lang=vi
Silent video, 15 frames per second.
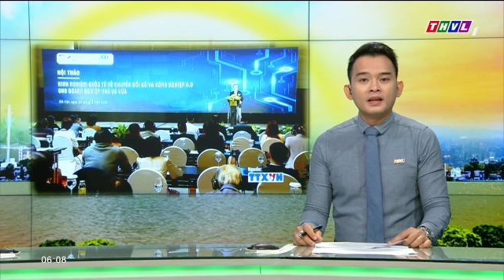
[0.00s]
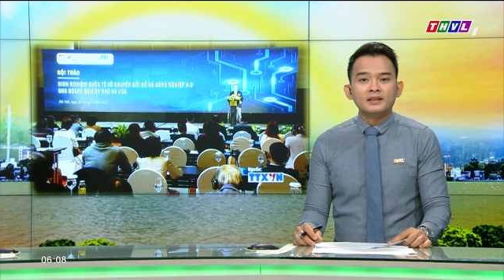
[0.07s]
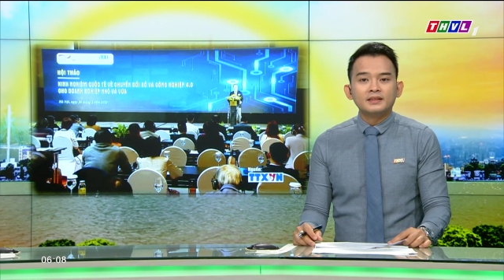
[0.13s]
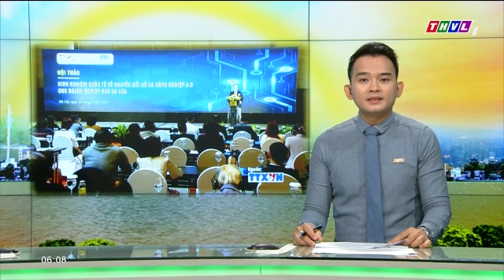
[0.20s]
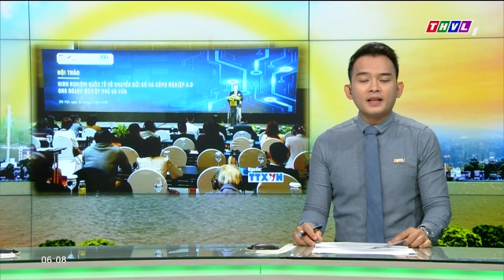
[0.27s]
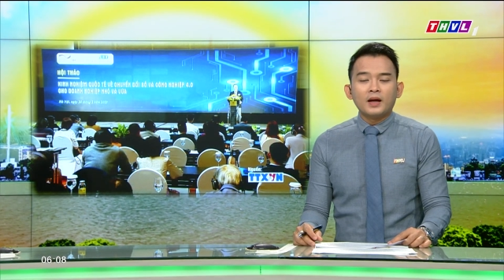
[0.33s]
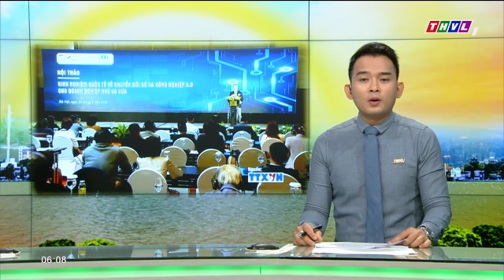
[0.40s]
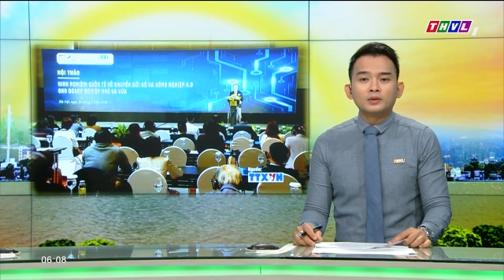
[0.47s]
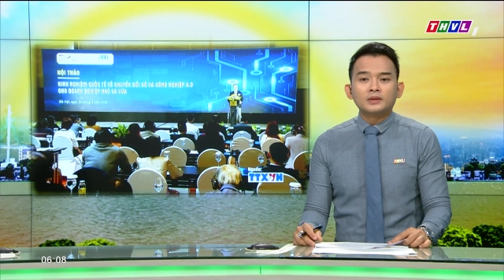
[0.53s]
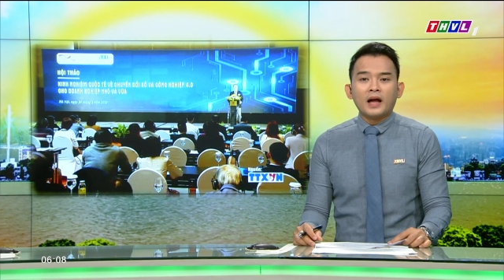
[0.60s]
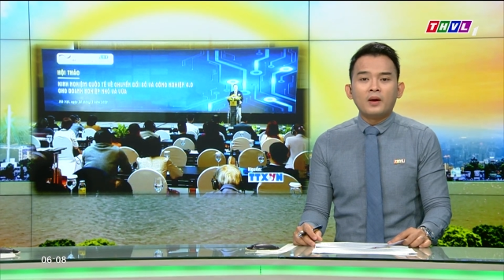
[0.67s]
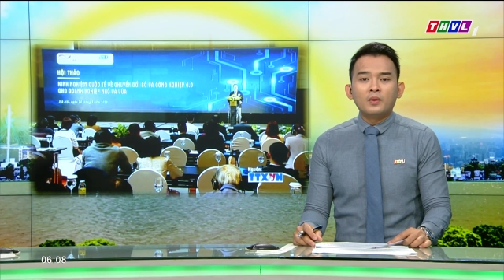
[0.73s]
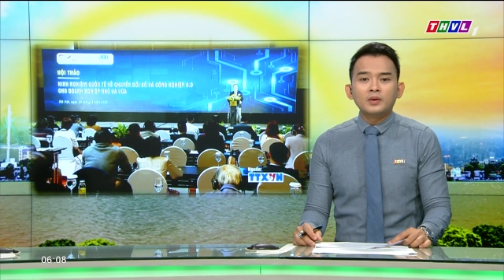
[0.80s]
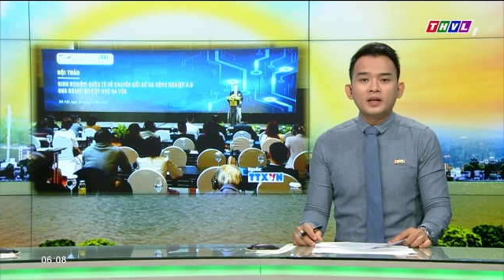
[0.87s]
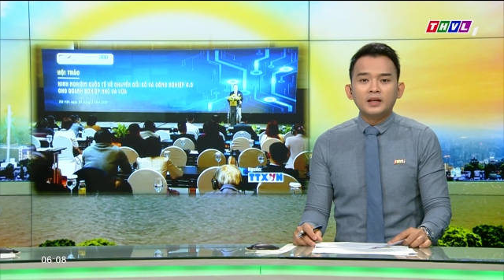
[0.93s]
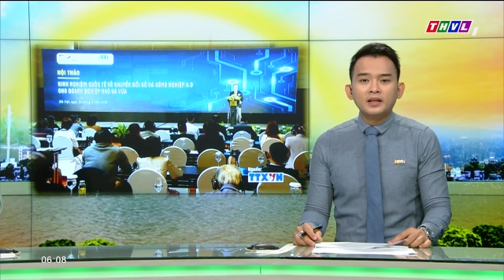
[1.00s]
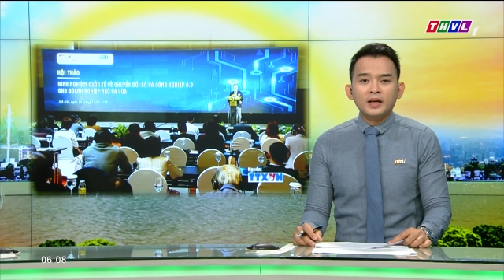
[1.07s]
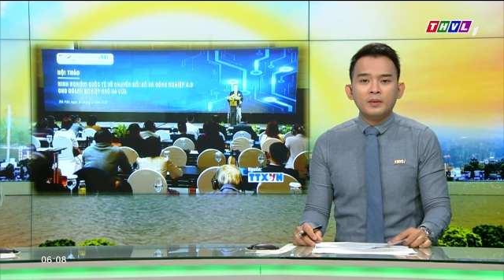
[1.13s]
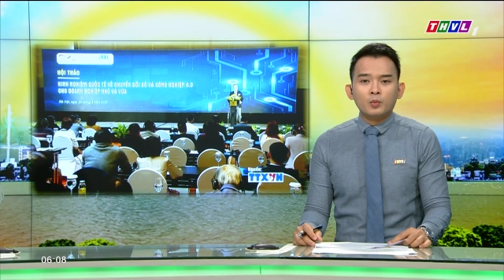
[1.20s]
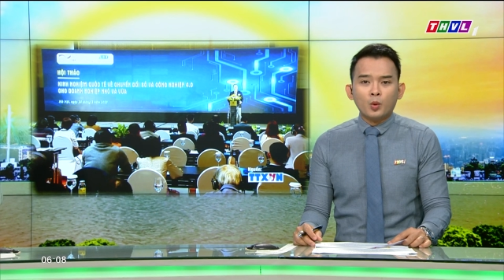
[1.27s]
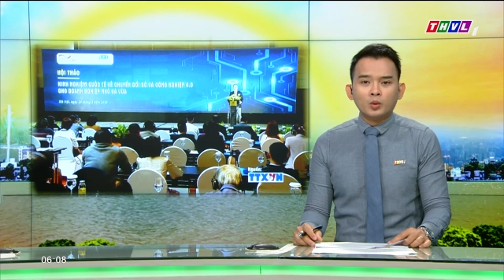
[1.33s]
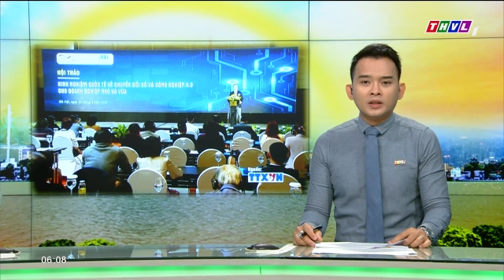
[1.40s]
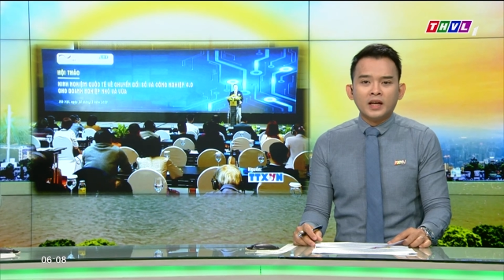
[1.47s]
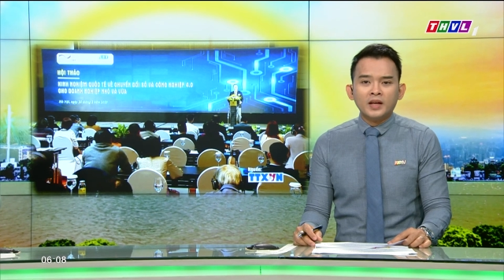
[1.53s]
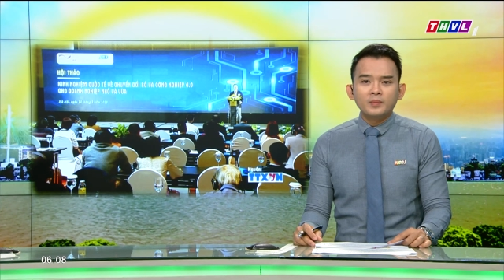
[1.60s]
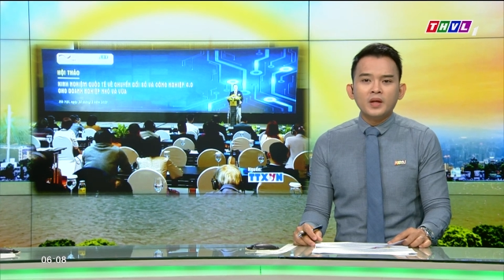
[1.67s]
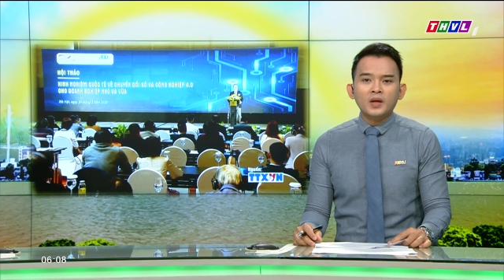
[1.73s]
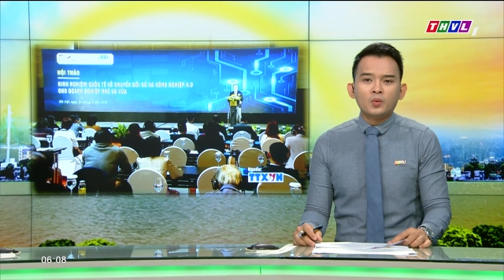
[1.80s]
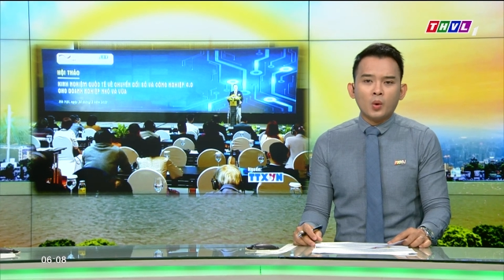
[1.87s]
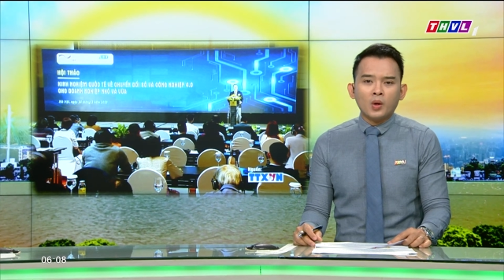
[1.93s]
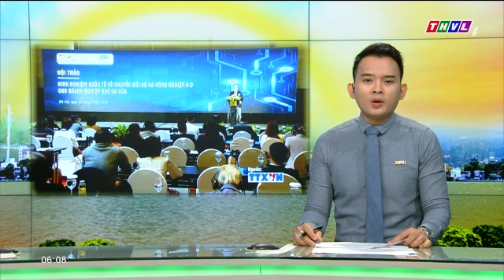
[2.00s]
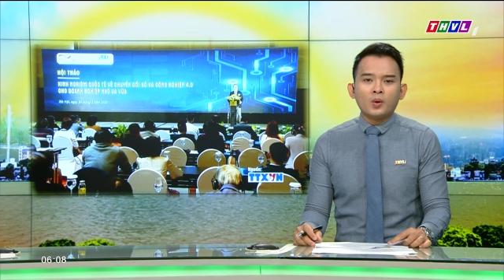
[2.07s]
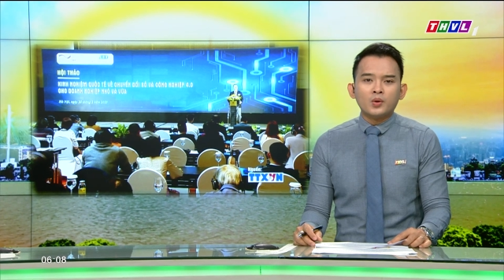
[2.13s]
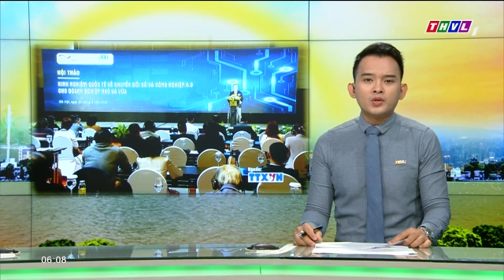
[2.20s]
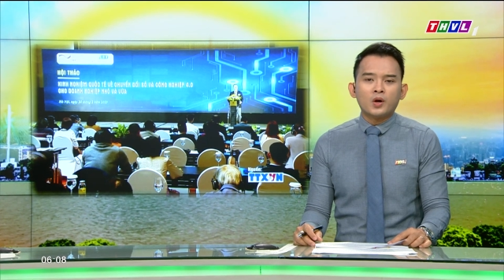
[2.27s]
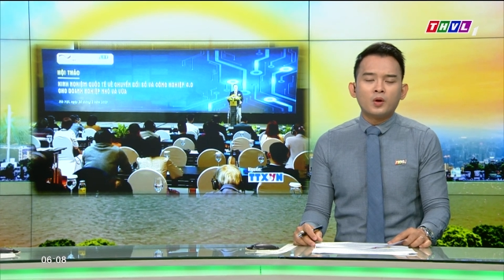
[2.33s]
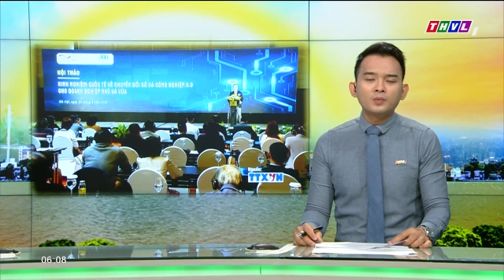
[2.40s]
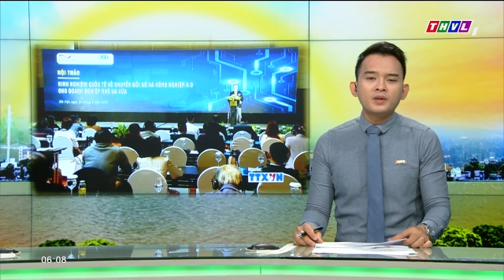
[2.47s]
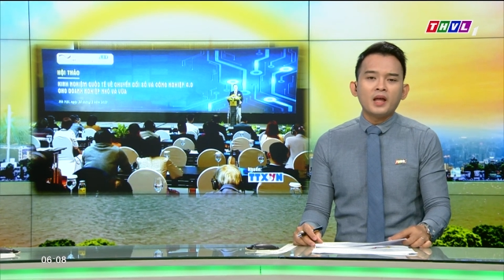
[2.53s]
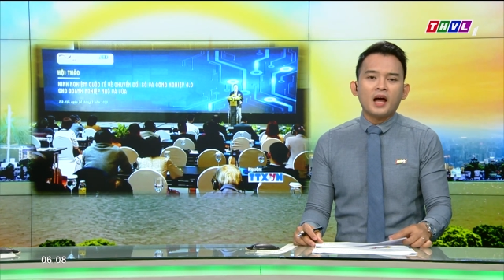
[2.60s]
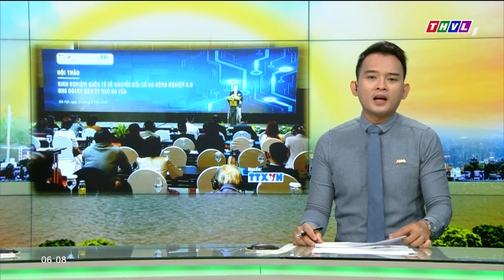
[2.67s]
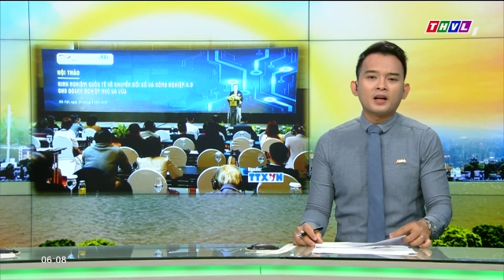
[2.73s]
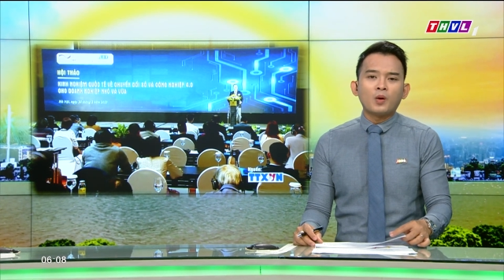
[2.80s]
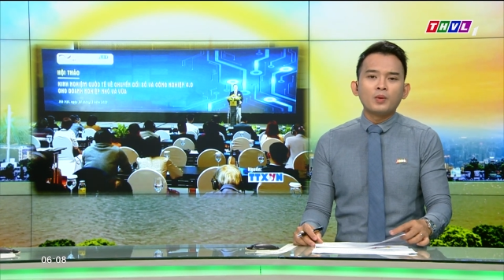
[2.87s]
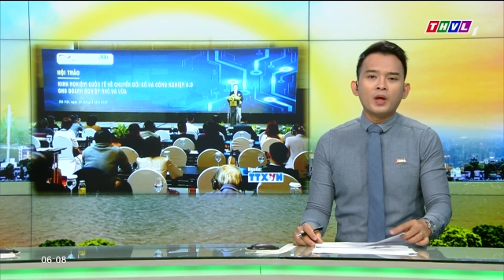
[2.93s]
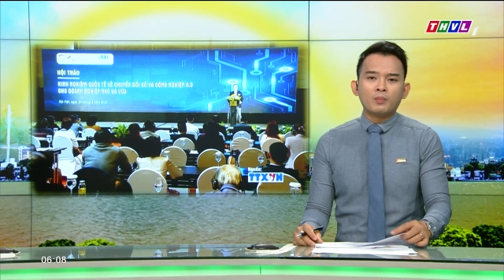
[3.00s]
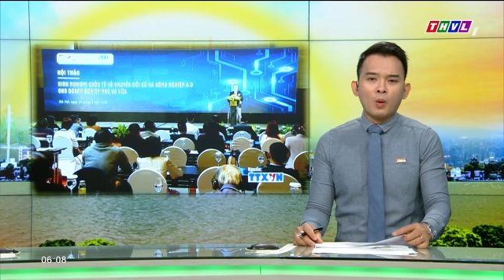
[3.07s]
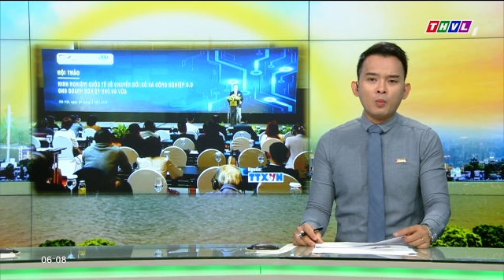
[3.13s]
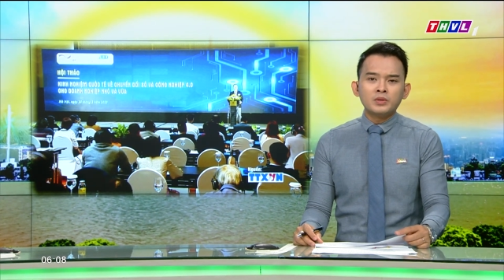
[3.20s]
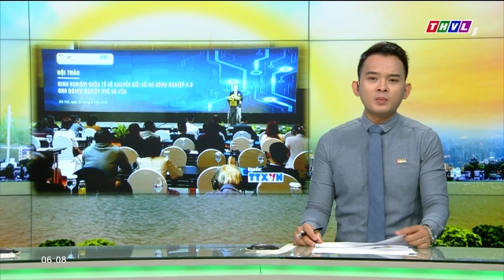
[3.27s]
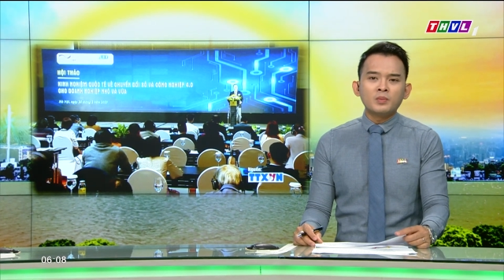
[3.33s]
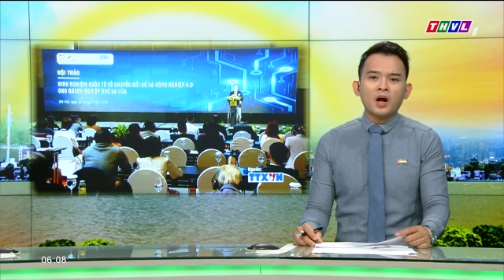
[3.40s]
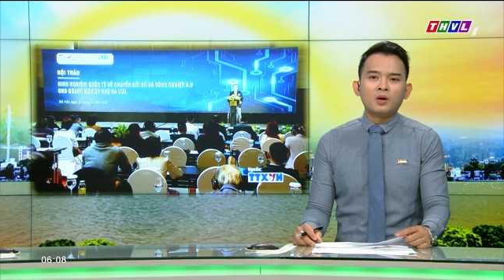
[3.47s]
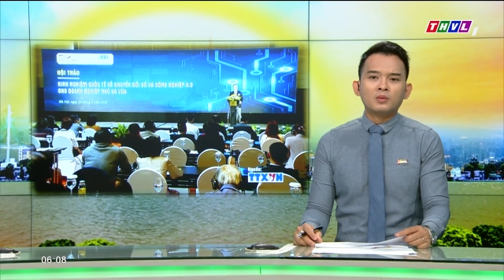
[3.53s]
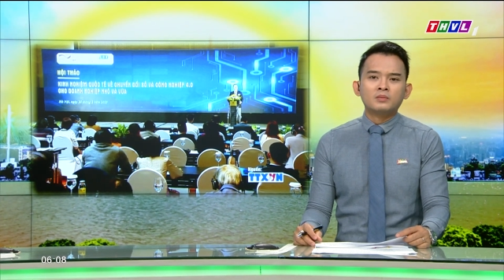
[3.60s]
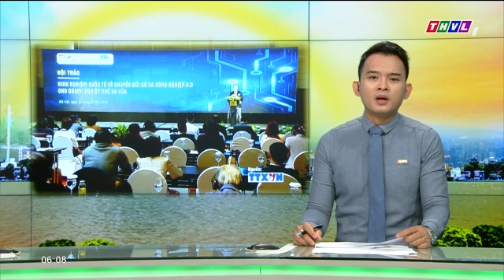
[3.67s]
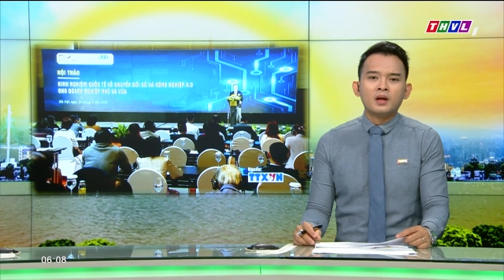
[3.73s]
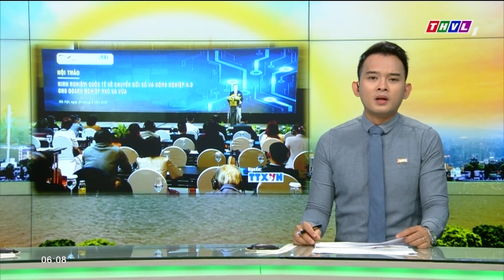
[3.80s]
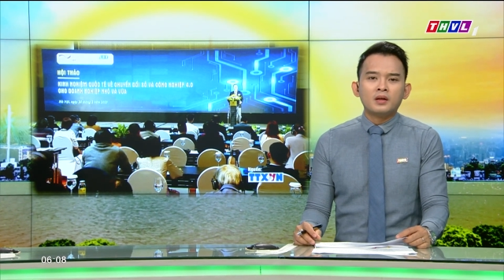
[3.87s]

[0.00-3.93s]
Tại hội thảo kinh nghiệm quốc tế về chuyển đổi số và công nghiệp 4.0